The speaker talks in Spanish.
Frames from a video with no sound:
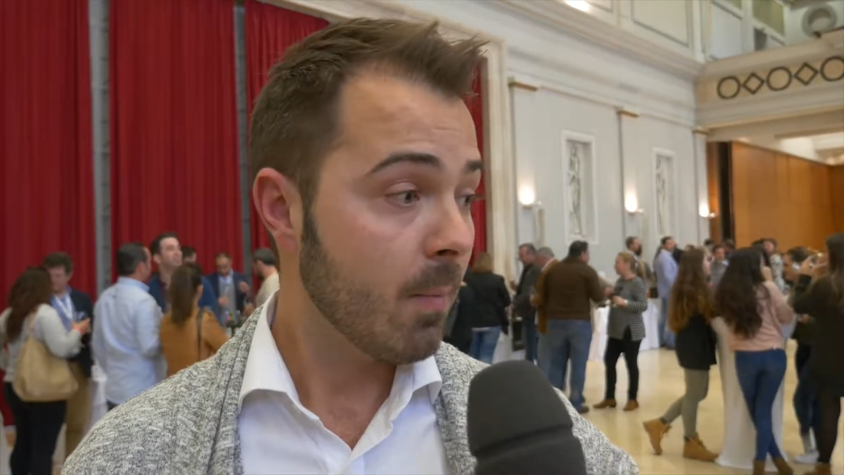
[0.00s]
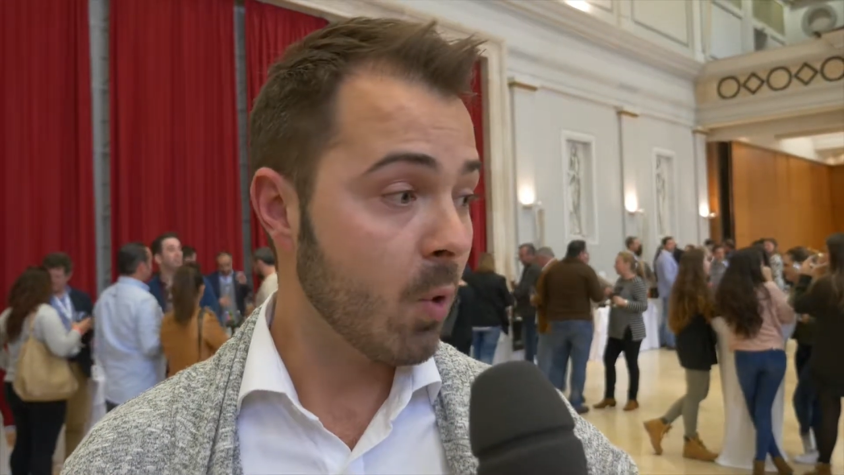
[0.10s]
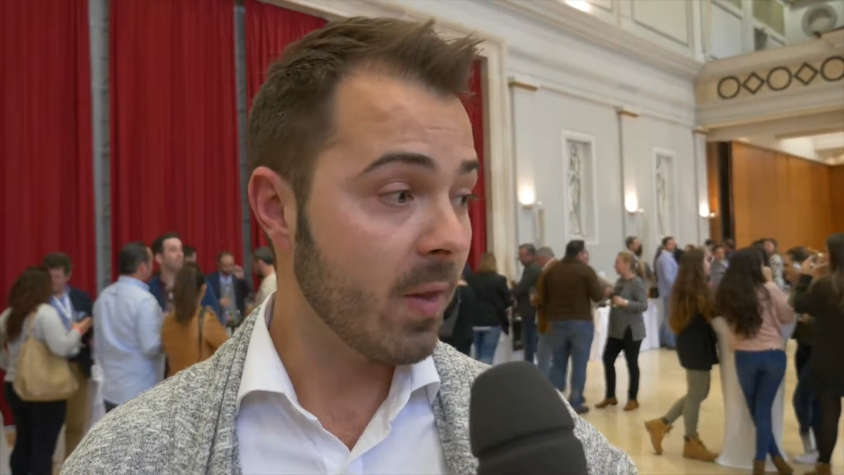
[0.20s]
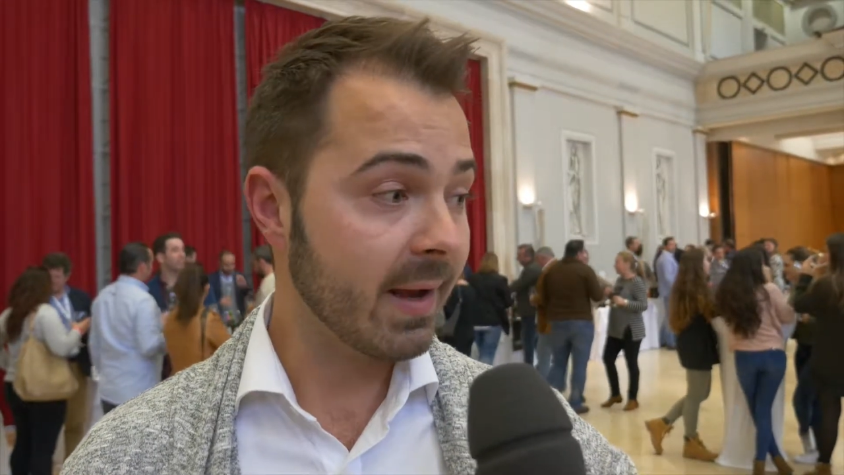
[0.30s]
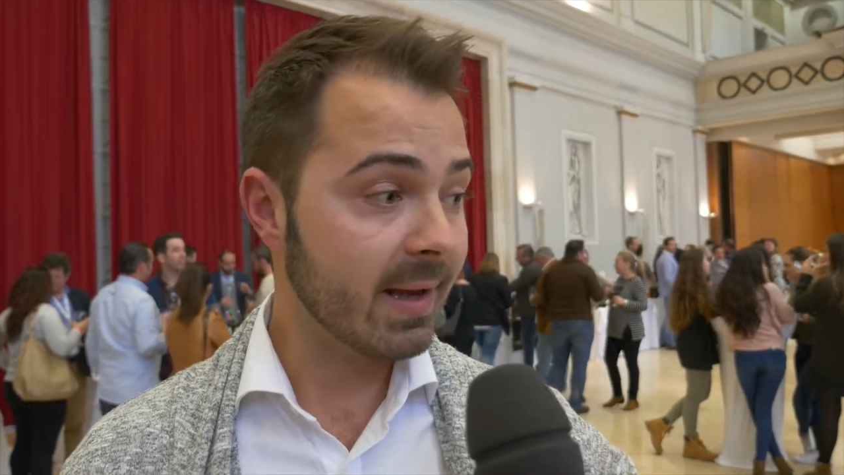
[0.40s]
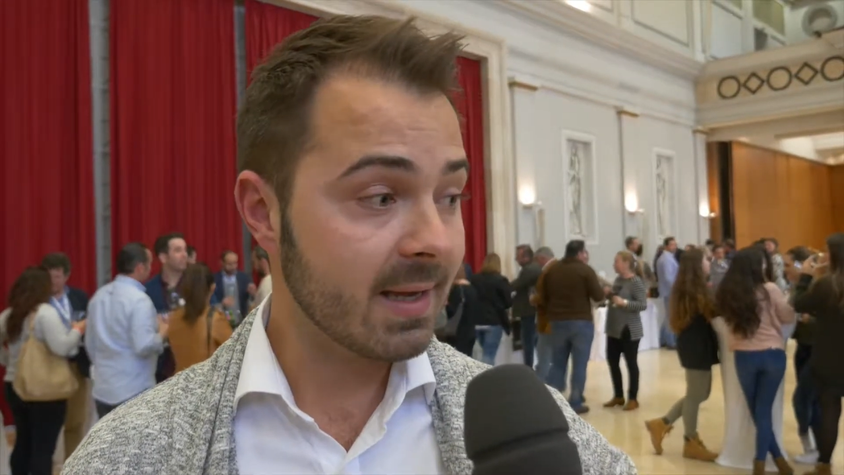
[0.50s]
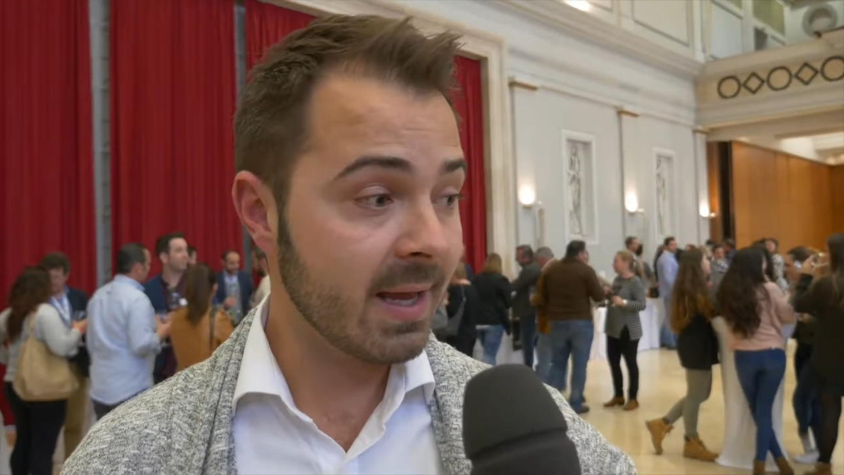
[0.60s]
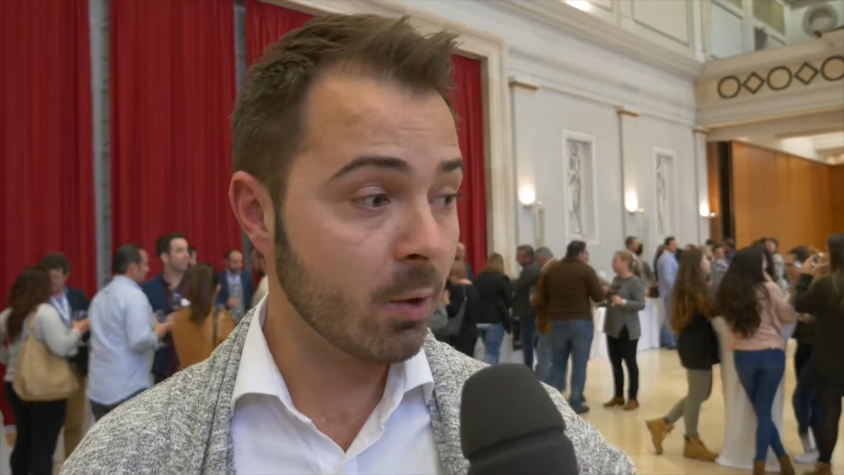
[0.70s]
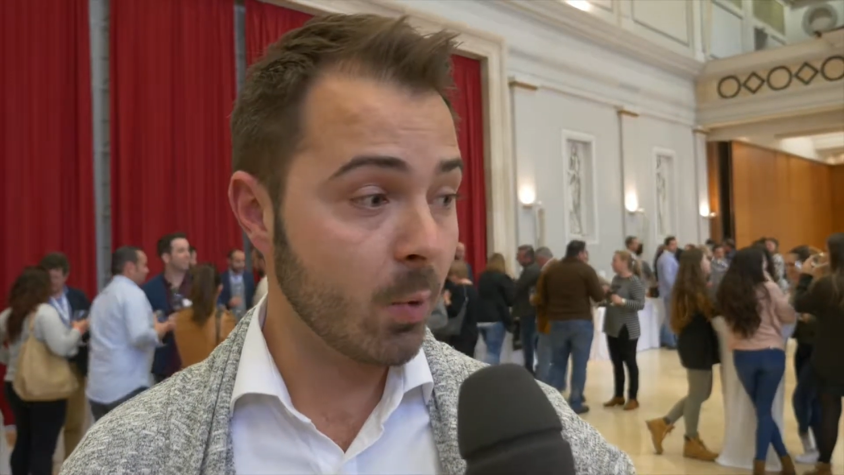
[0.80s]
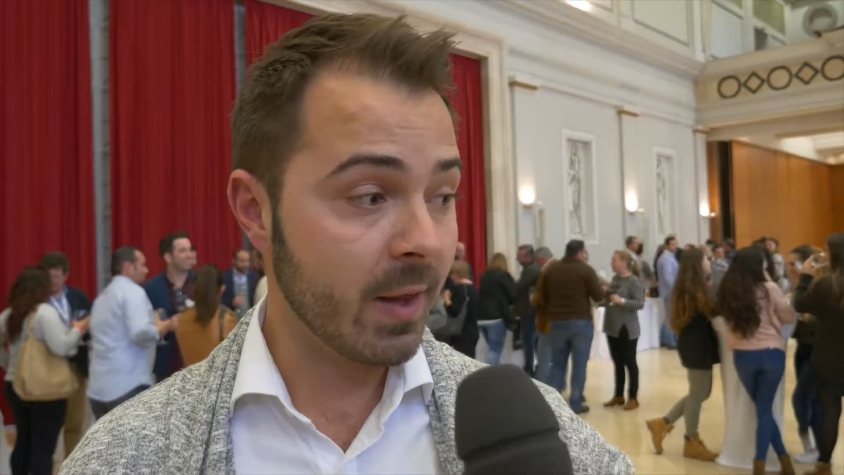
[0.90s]
bodega,
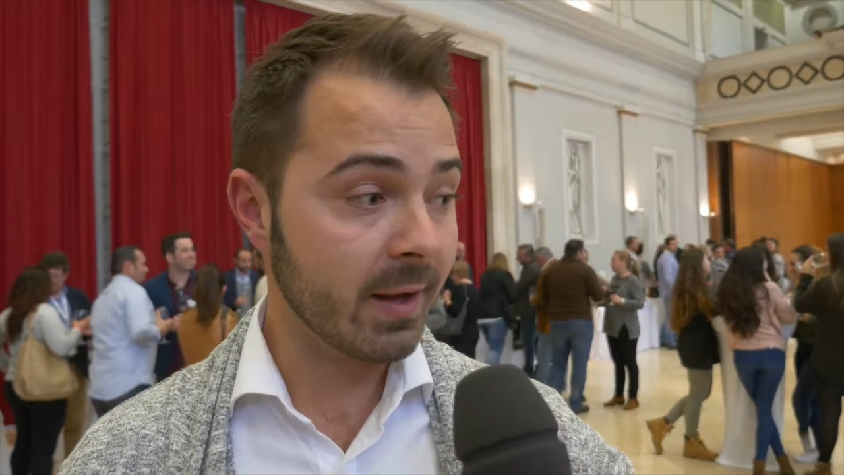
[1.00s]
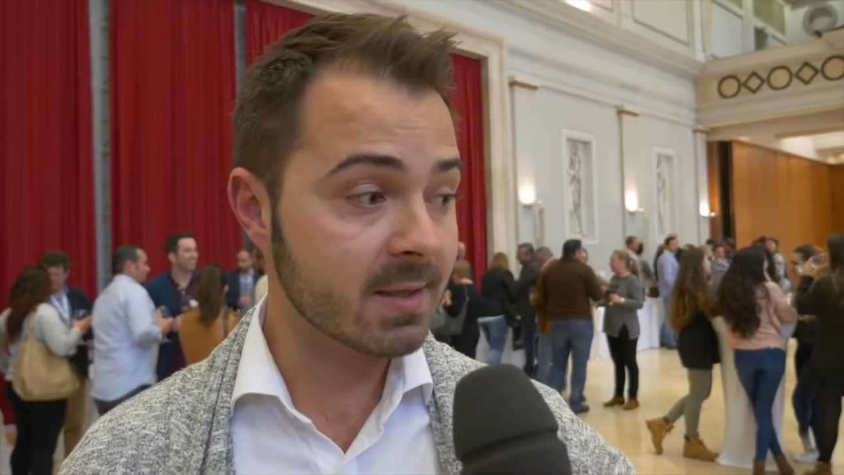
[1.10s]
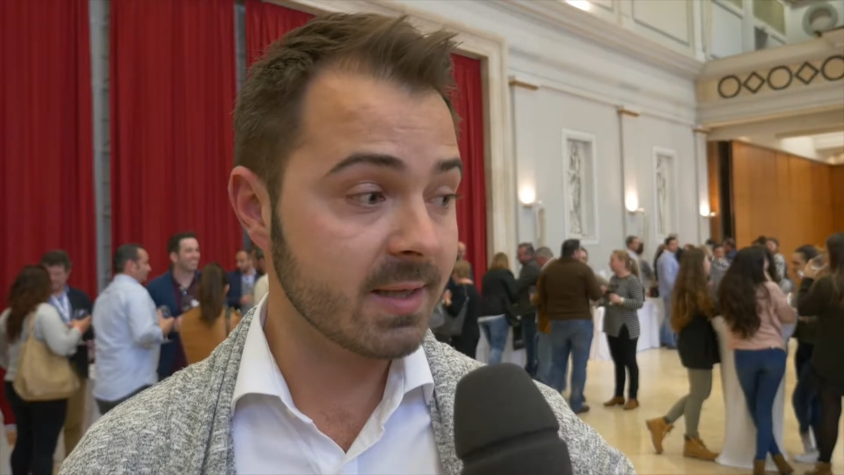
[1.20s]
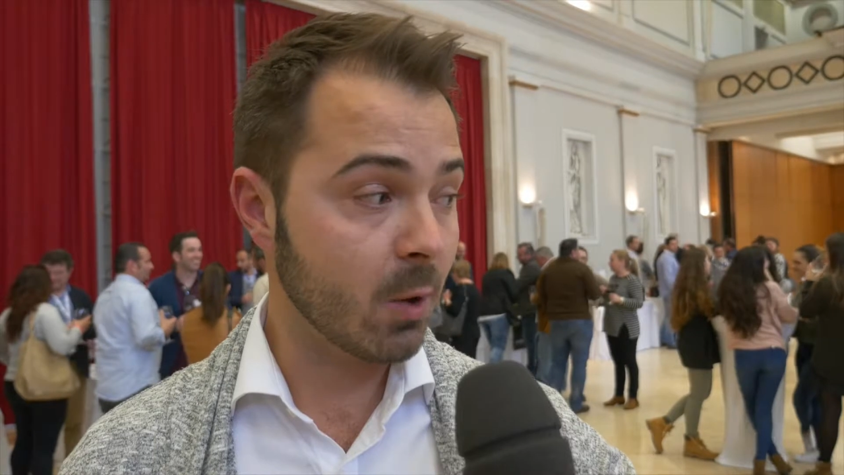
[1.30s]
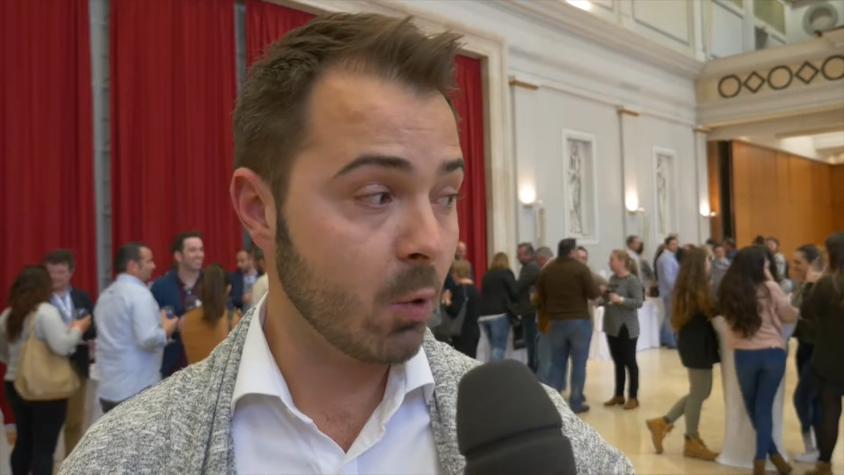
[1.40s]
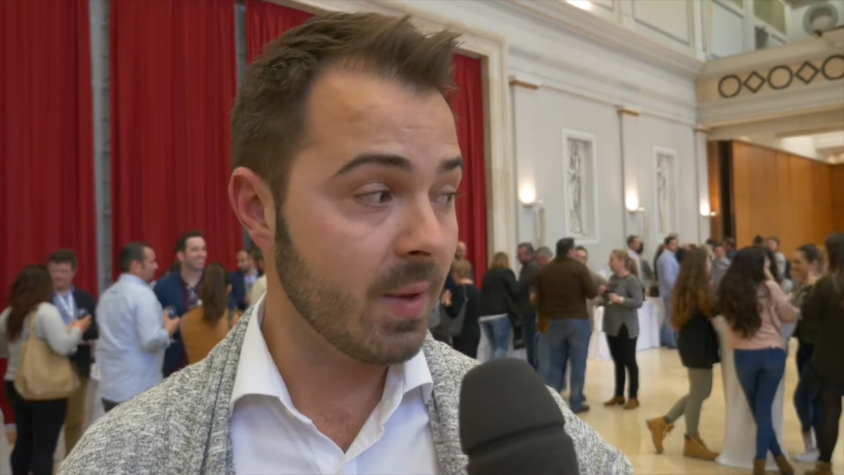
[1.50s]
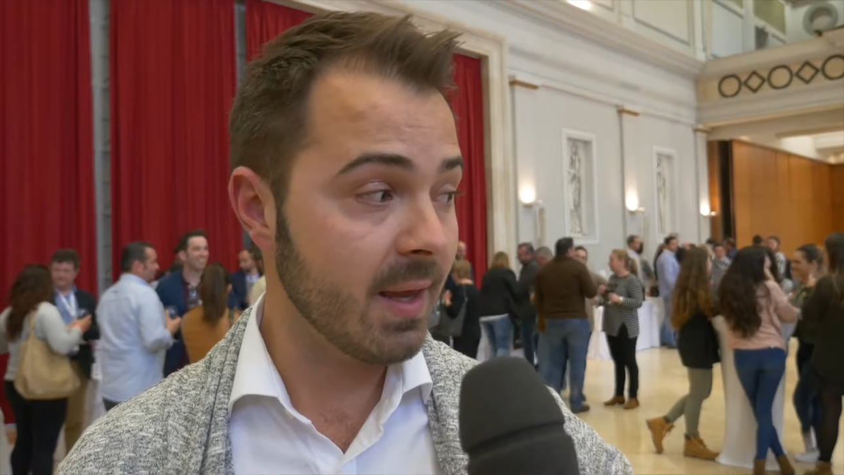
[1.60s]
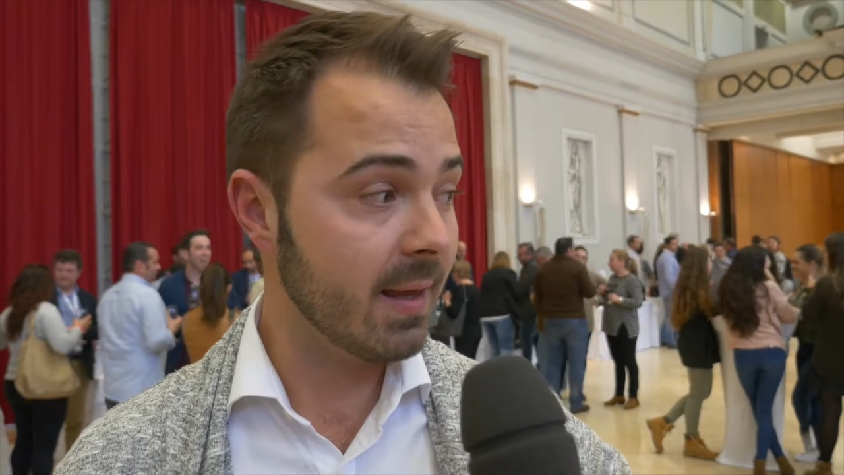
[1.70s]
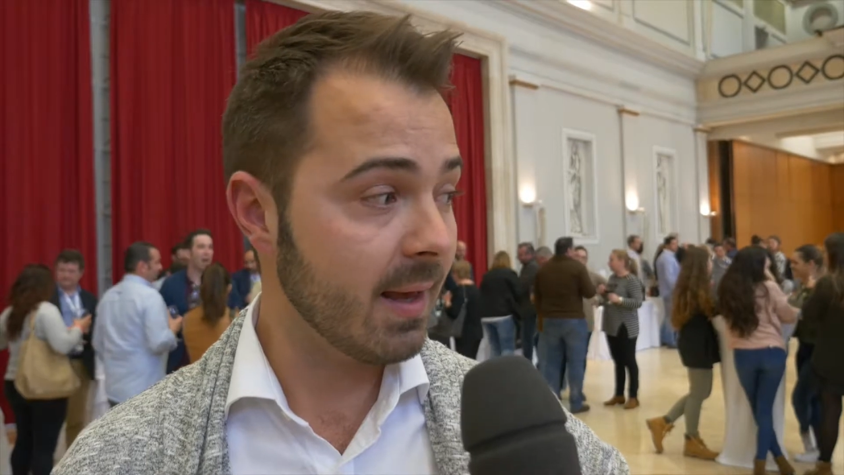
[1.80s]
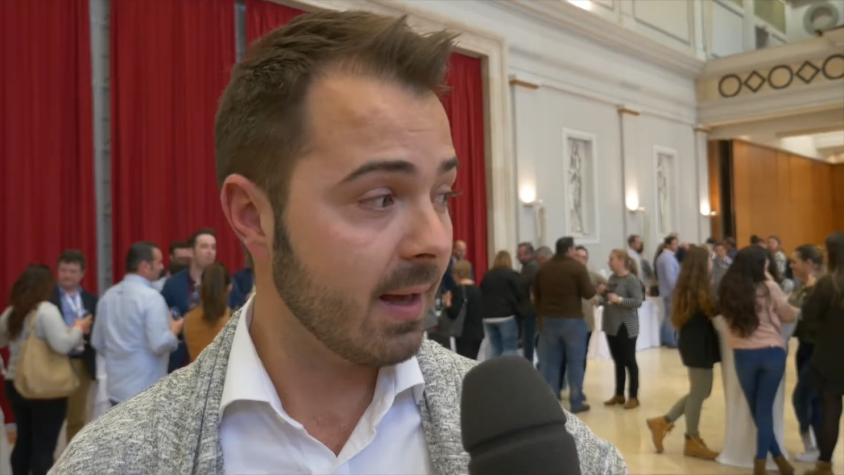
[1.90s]
Ego Bodegas de
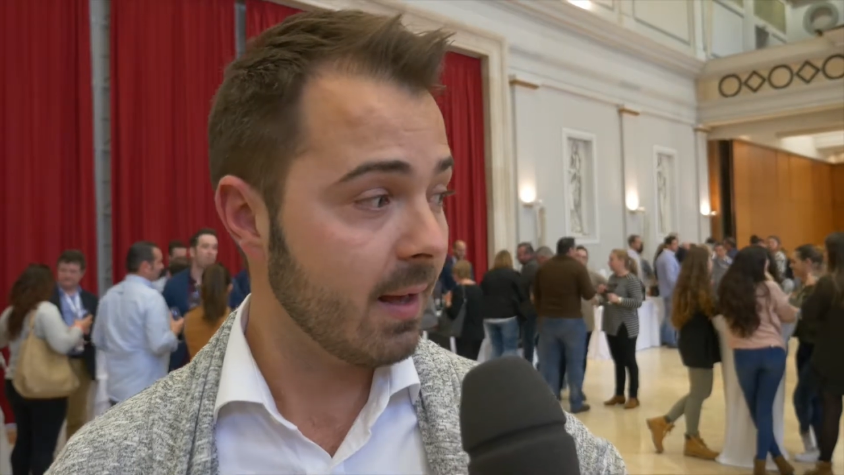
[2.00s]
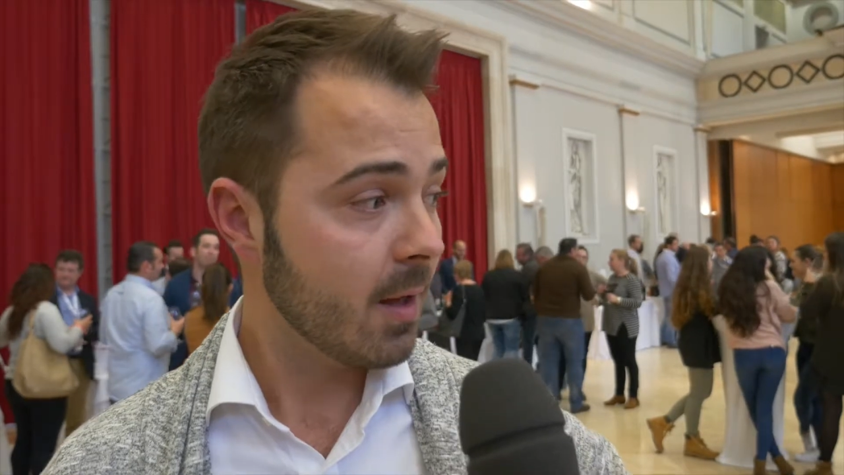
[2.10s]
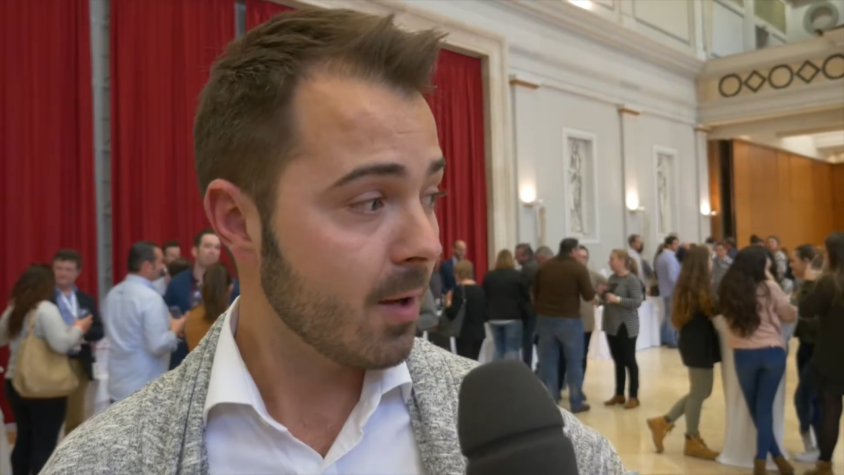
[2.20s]
Jumilla,